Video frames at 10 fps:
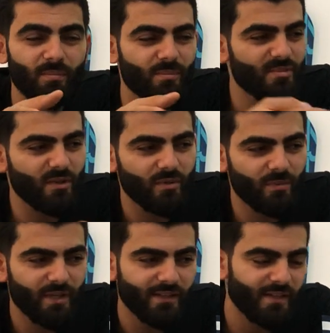
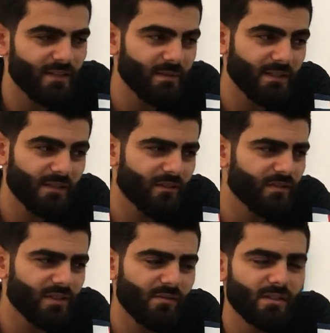مصور بيها تقريبا ثلاث
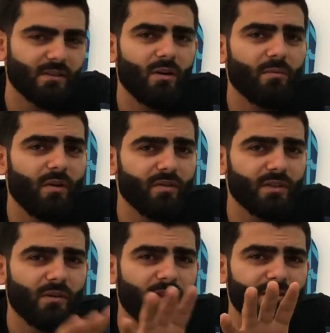فيديوهات او اربع
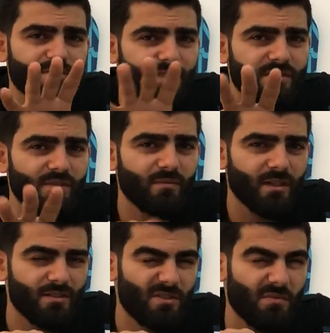فيديوهات منزلهم
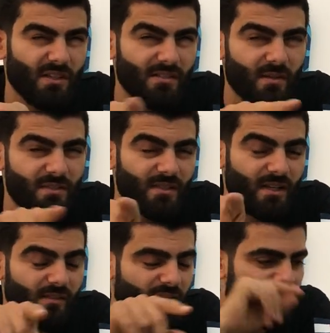عن جي بي اكس
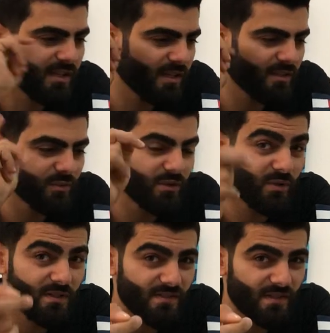5000 اتذكر
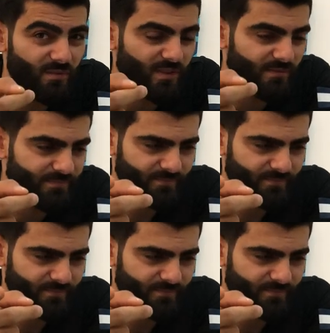واللورن زد 1